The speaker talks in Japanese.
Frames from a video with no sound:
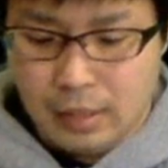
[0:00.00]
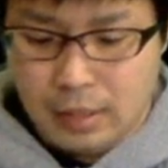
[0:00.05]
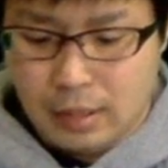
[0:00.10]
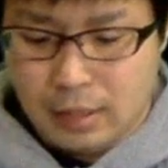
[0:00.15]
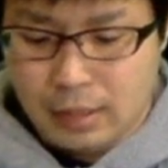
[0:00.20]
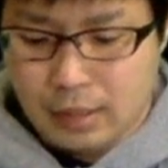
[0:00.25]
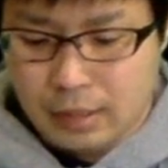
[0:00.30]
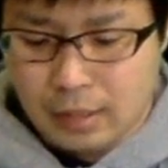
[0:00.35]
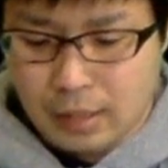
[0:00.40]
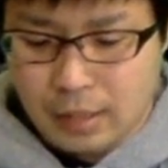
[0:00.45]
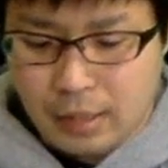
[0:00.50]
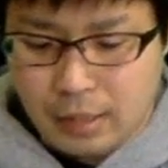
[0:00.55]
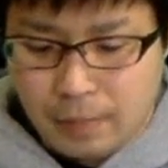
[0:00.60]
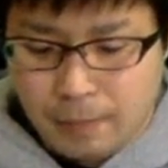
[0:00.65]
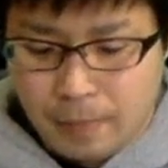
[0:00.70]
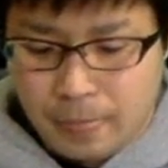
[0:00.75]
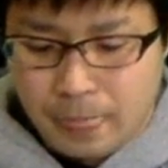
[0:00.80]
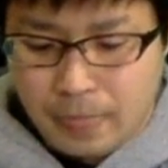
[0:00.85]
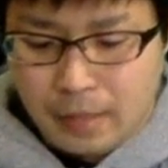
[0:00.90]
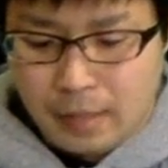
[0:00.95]
えー、だから、
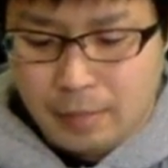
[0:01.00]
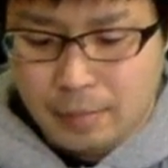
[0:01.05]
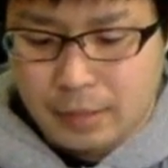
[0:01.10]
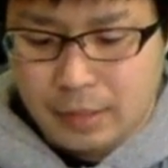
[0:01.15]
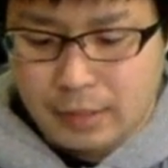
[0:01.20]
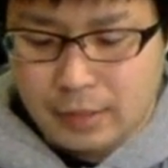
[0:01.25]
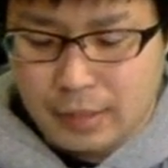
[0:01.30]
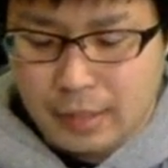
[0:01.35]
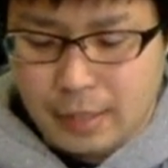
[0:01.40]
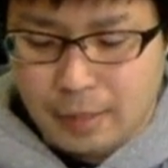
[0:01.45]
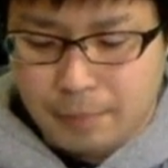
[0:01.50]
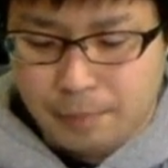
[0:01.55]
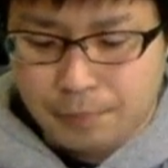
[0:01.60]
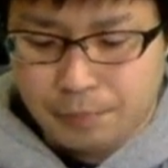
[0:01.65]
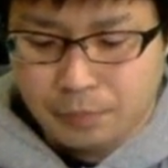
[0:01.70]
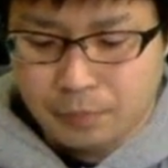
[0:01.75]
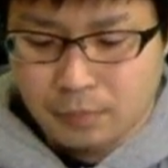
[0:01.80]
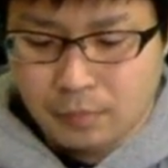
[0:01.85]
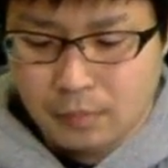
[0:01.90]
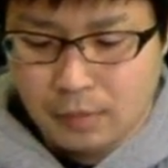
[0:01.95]
今ですね、
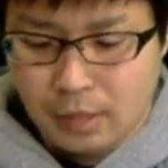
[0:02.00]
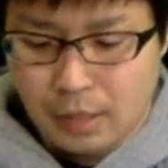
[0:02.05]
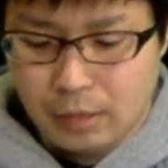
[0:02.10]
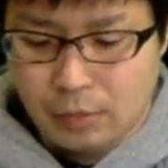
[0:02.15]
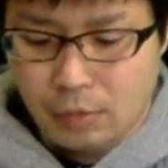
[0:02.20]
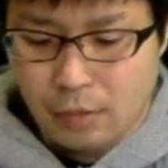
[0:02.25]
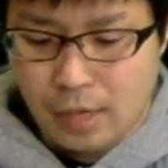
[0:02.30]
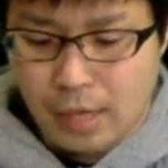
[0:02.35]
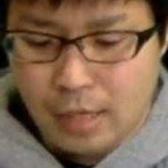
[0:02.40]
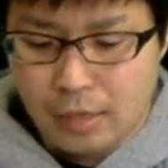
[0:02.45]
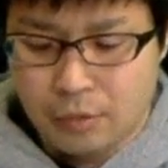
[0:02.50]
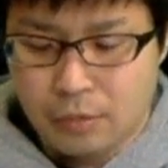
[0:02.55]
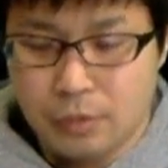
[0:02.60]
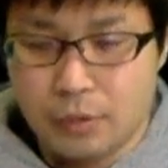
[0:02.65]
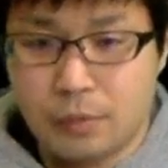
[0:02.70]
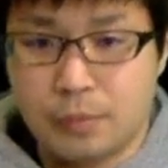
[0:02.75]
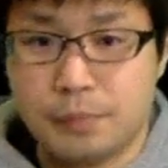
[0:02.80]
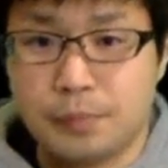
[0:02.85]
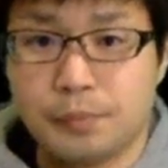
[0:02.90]
えっ、ー、と、る、